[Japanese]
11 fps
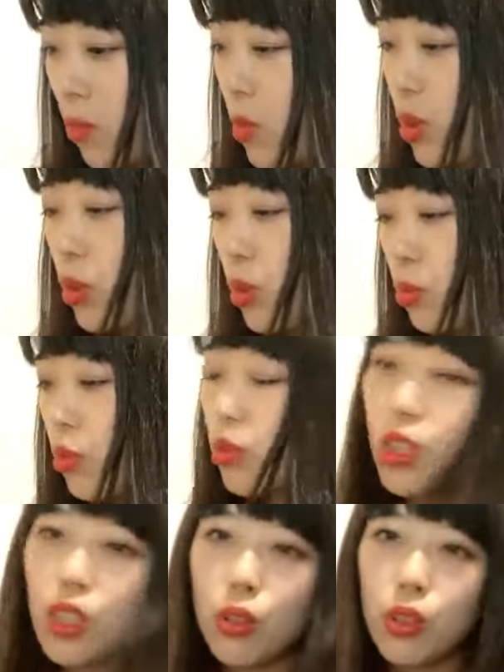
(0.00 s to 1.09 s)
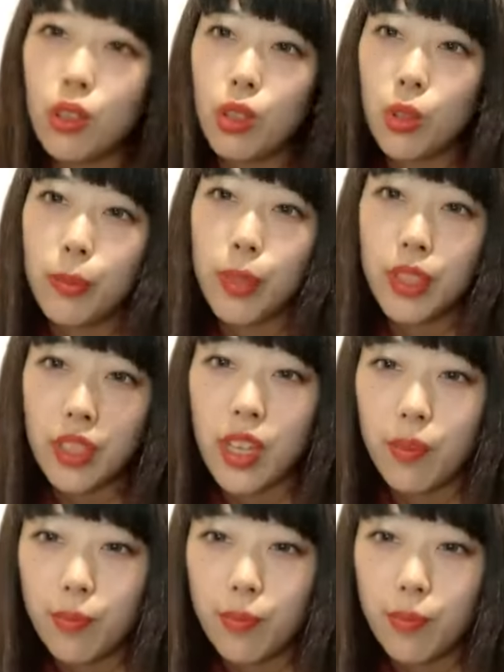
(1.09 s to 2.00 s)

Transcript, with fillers: もう今日の分の筋トレは終えまして